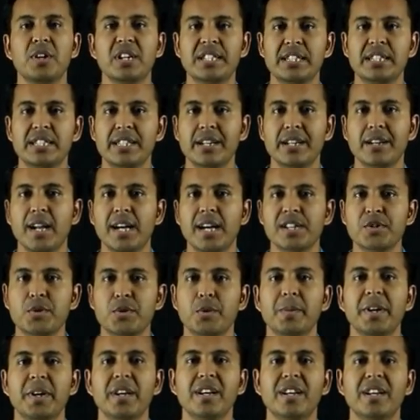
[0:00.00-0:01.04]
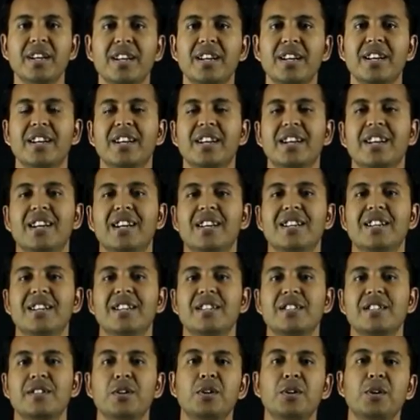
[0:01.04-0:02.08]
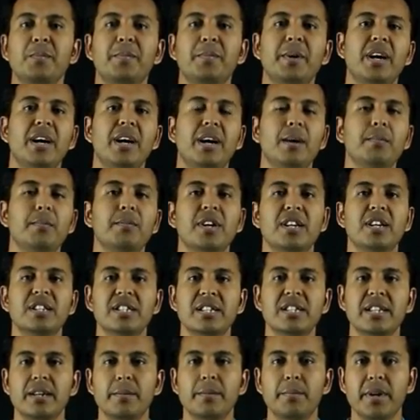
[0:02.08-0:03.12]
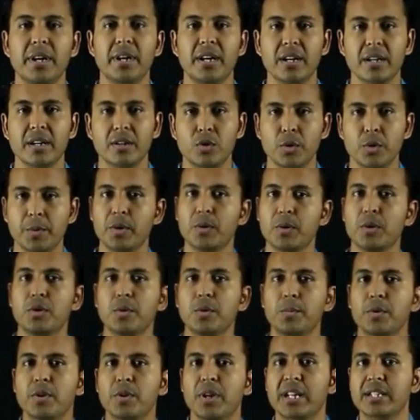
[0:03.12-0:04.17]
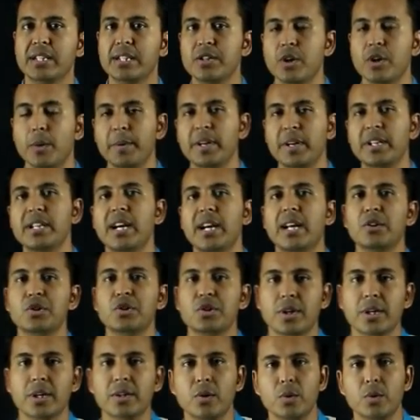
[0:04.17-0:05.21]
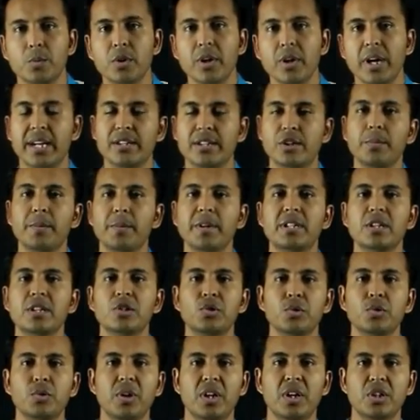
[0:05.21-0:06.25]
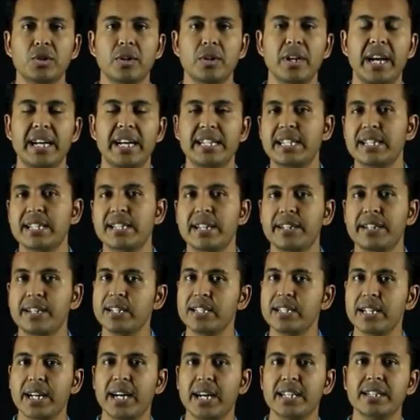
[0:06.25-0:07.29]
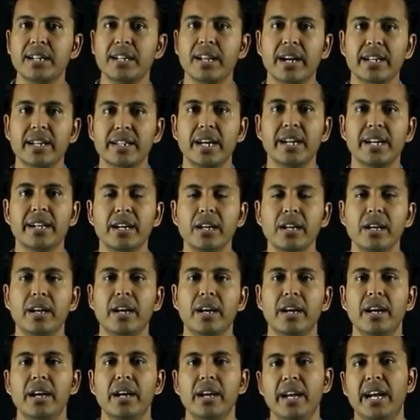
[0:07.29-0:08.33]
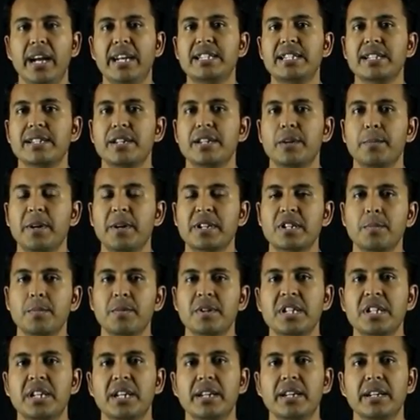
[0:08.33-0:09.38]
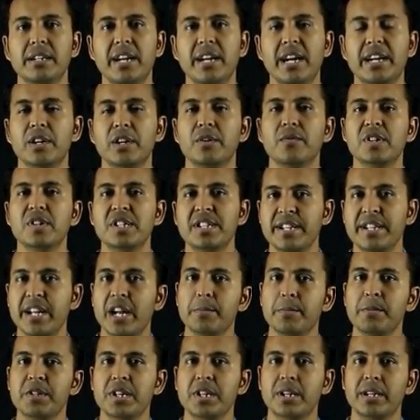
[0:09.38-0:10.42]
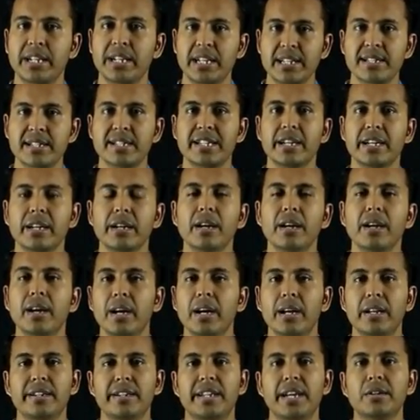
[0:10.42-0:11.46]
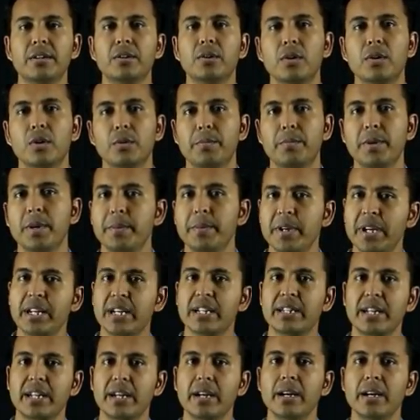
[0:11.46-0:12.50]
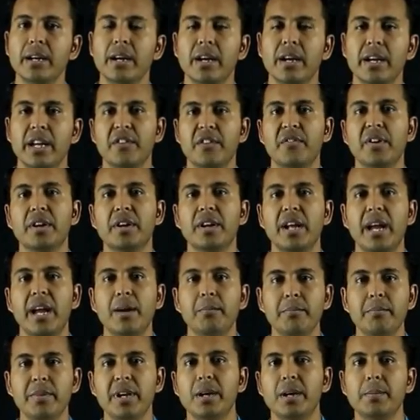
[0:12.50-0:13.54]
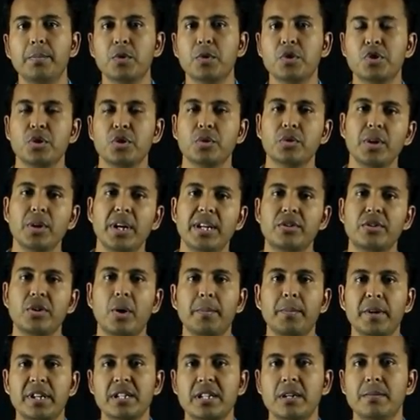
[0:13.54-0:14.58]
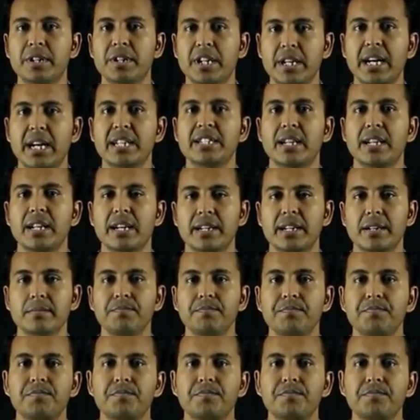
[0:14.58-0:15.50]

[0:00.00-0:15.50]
এসেছি ক্লাসরুমে সো আমরা আজকে খুবই গুরুত্বপূর্ণ একটা টপিক নিয়ে আলোচনা করব এই টপিকটা শুধু আসলে এইচএসসিতেই যে কাজে লাগে তা না এইচএসসির পাশাপাশি ঢাকা ইউনিভার্সিটি অ্যাডমিশন টেস্টে দেন হলো বিবিএতে ইভেন এমবিএ পর্যন্ত এই টপিকটা আমাদের কাজে লাগে